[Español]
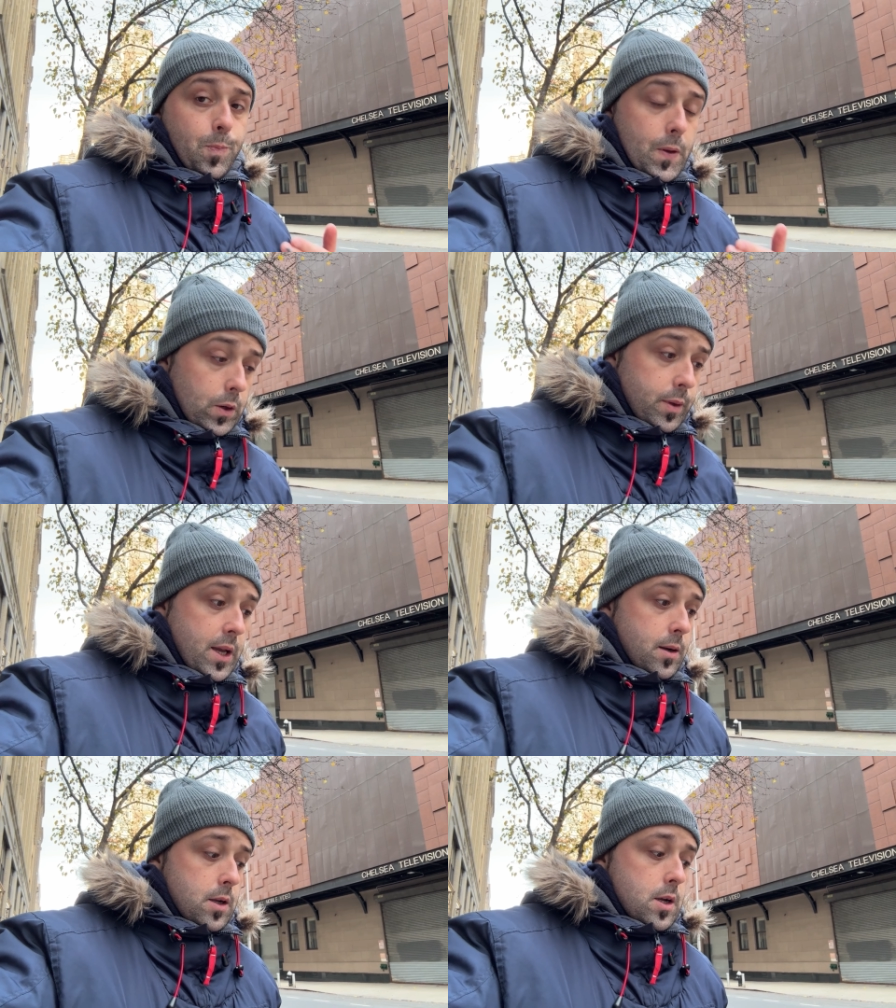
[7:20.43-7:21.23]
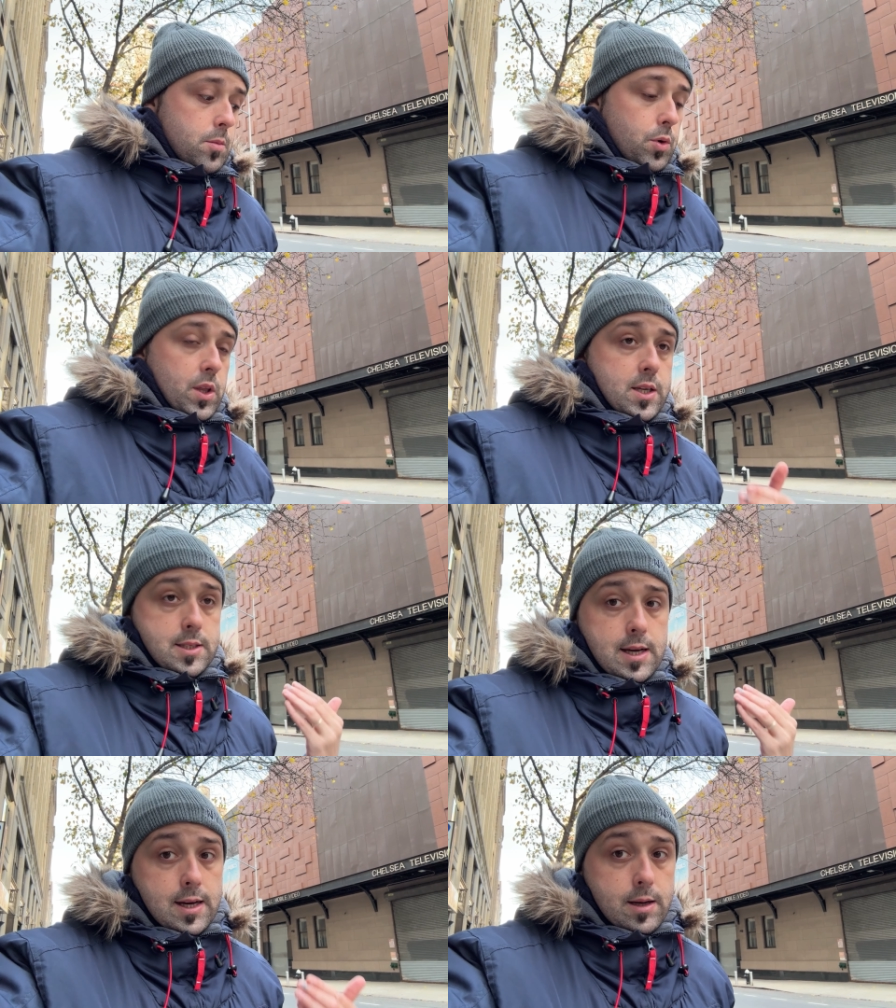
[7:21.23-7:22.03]
o bien porque
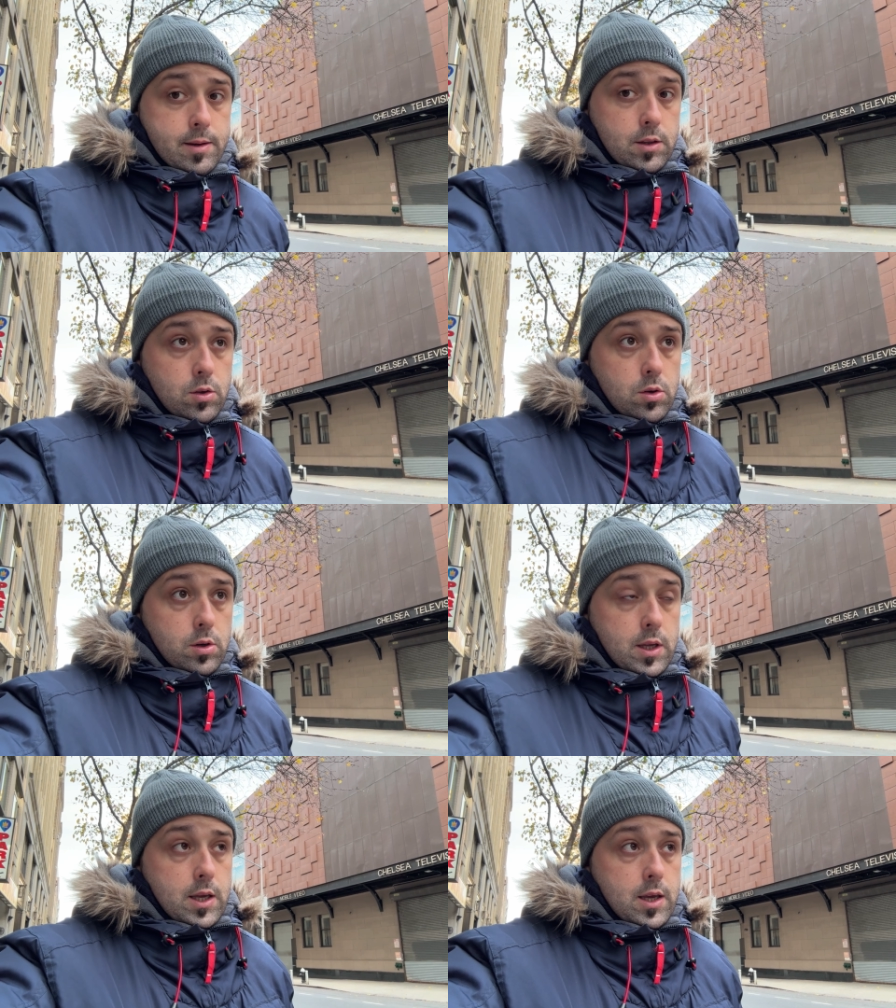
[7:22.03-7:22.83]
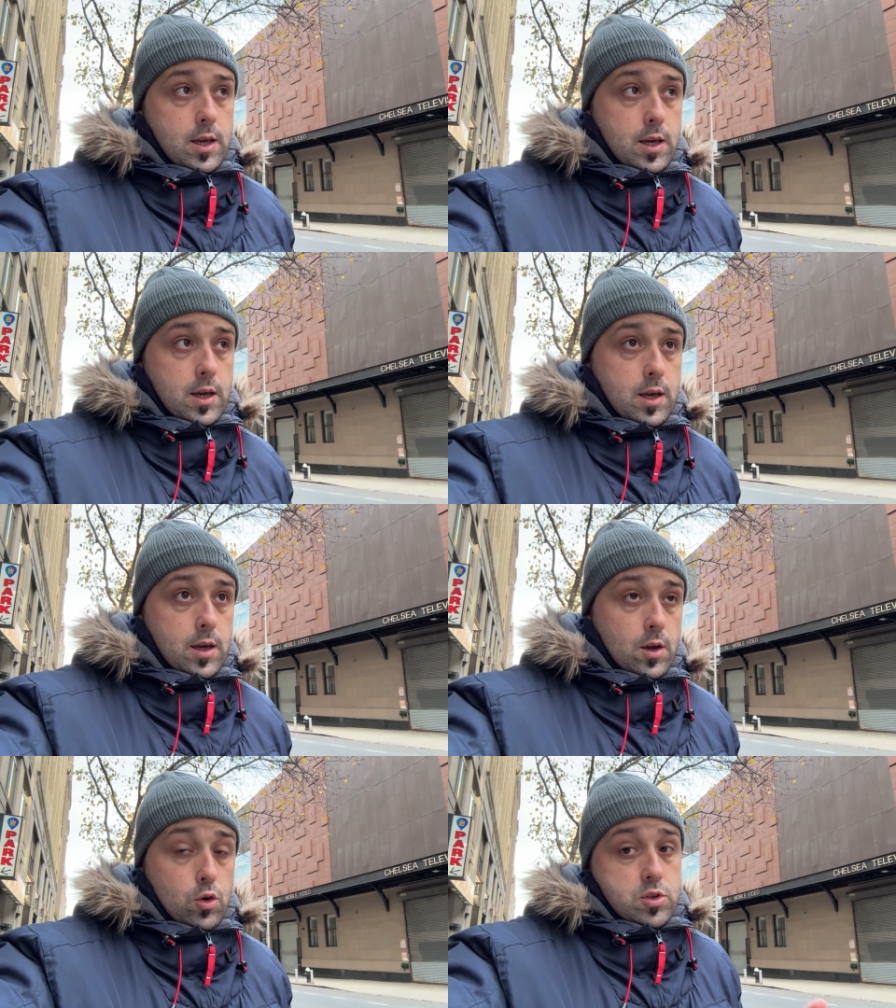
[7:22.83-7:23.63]
están grabando
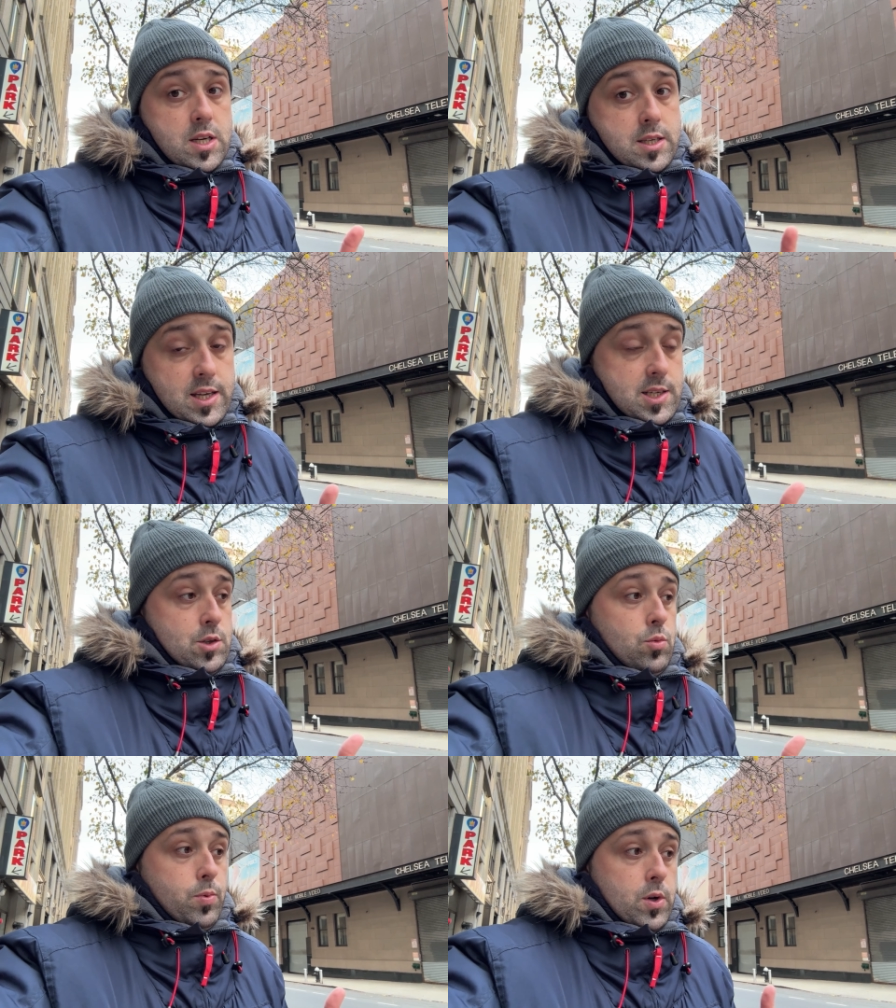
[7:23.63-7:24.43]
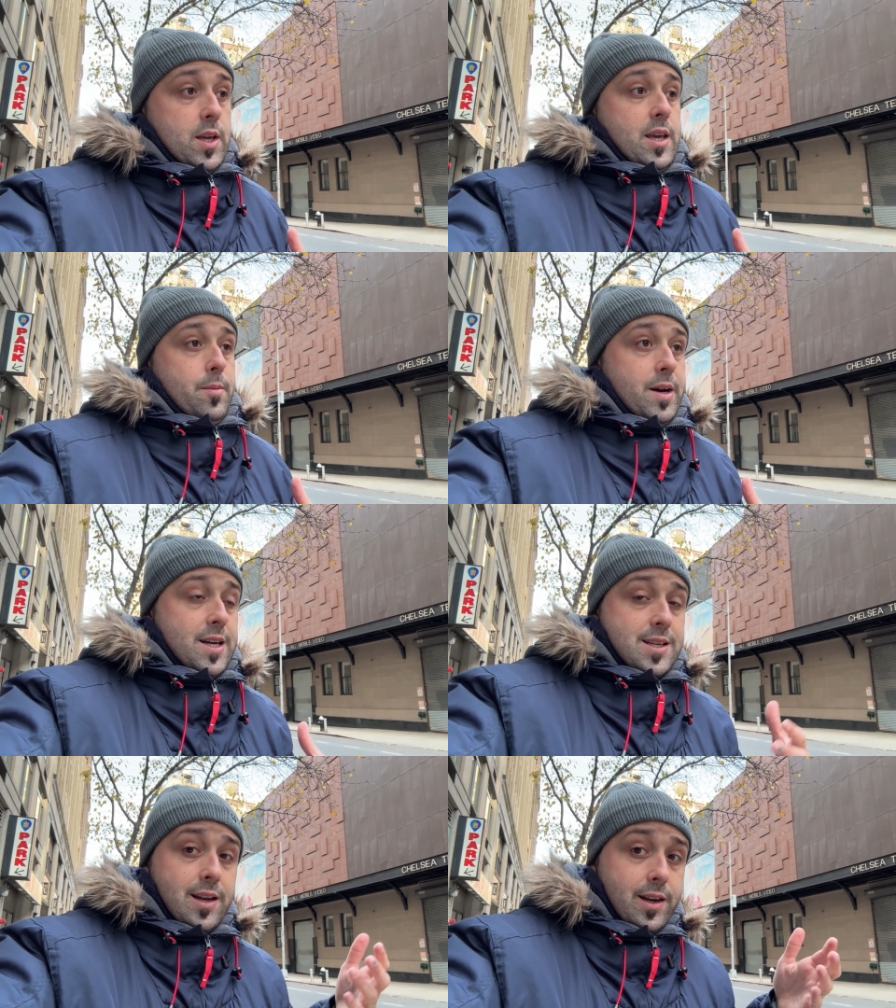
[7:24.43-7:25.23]
eh, cosas que se supone que van
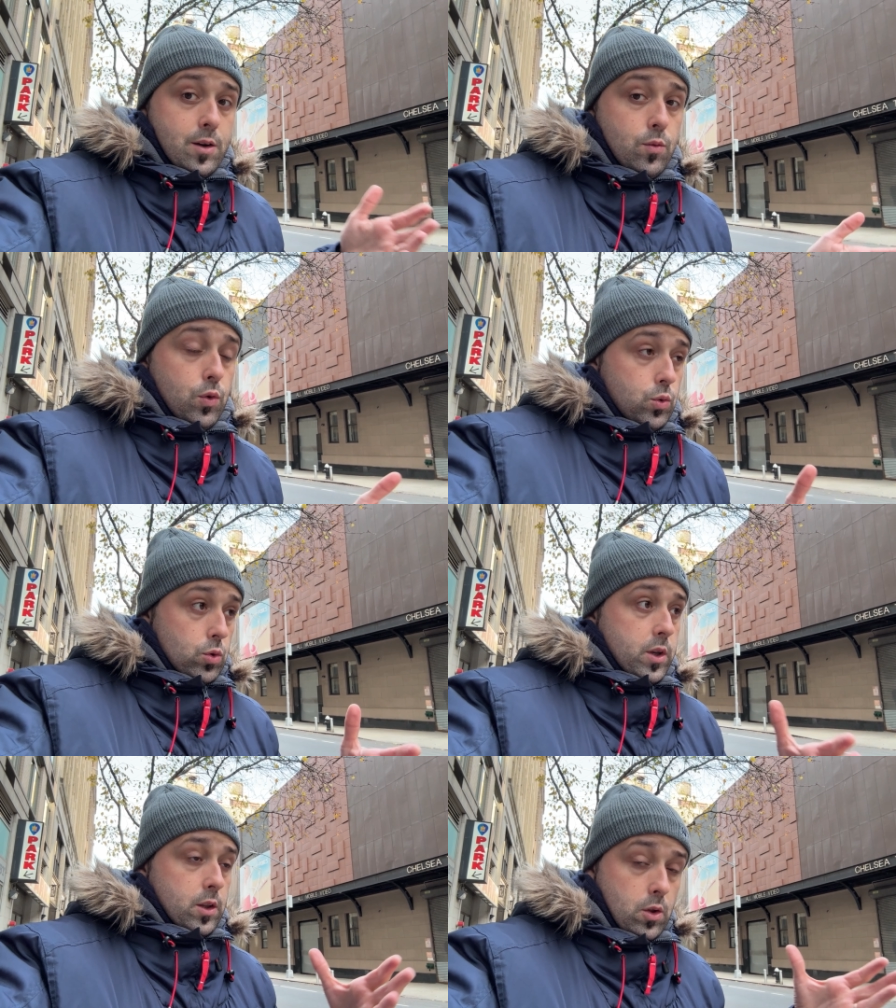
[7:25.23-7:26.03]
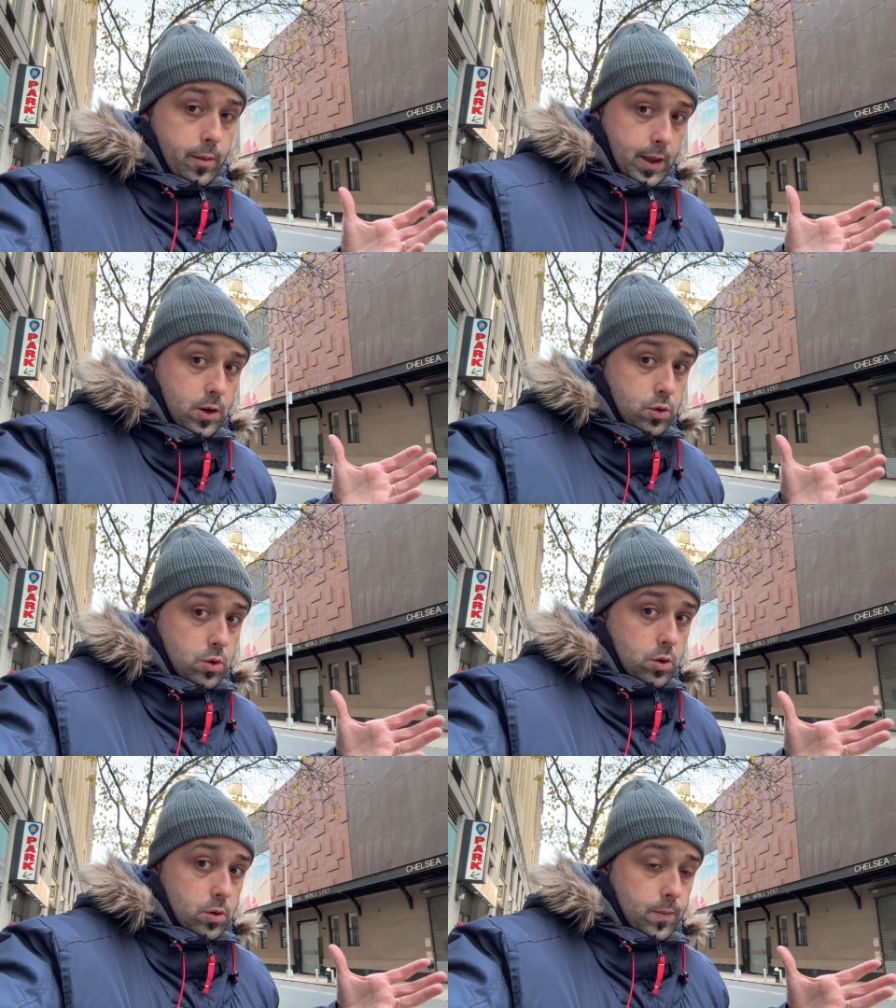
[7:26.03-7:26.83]
a salir en un futuro y que todavía
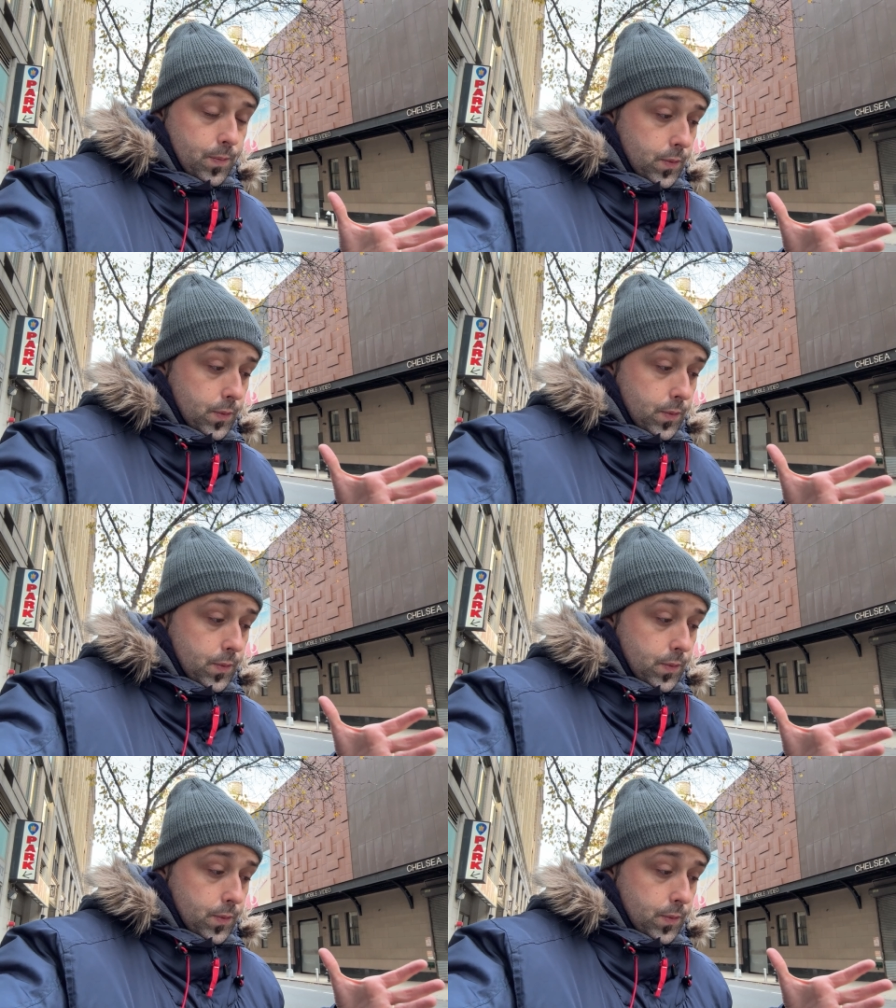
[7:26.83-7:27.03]
no,